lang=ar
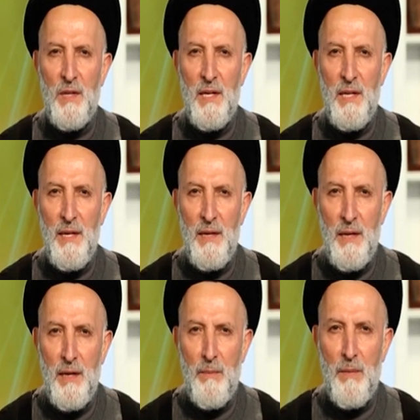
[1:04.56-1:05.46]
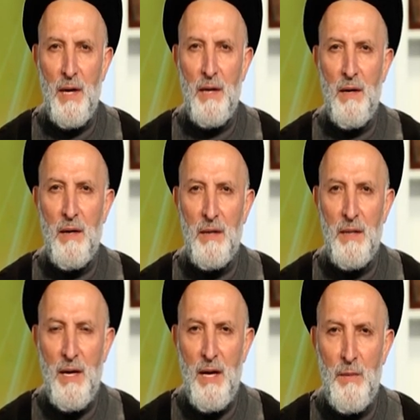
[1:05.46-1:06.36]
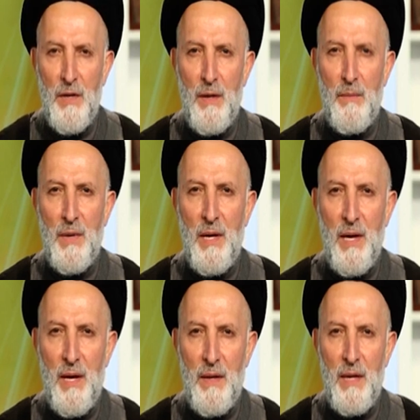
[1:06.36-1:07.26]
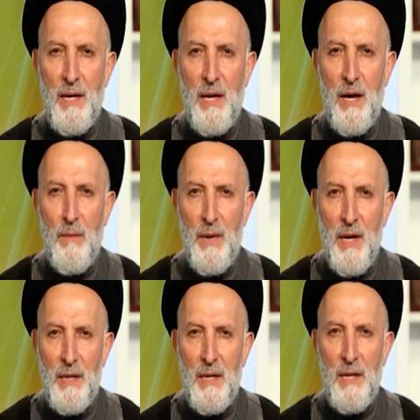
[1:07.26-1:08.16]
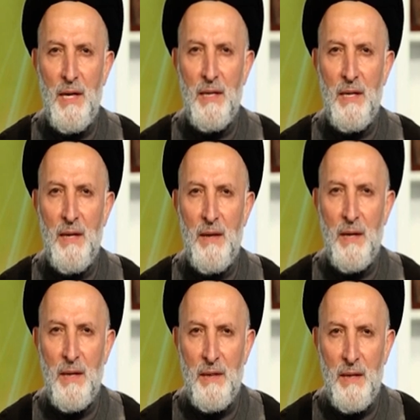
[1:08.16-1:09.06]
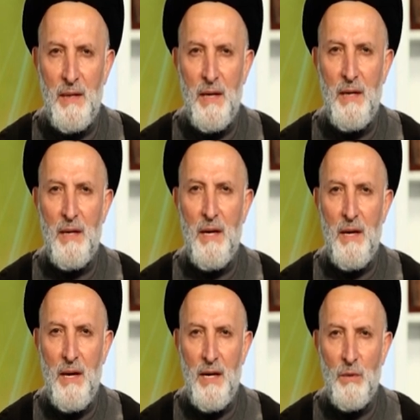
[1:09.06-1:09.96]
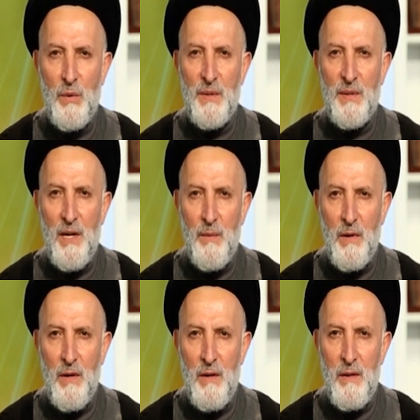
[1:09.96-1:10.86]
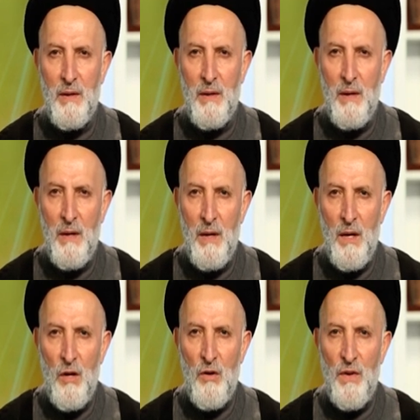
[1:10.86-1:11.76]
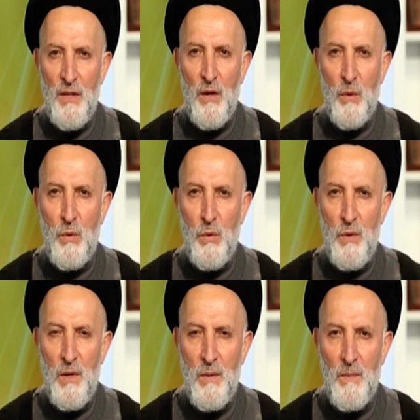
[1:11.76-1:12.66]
ودليلهم على قيامهم بهذه الأعمال التي ذكرتها الآية السابقة فتقول: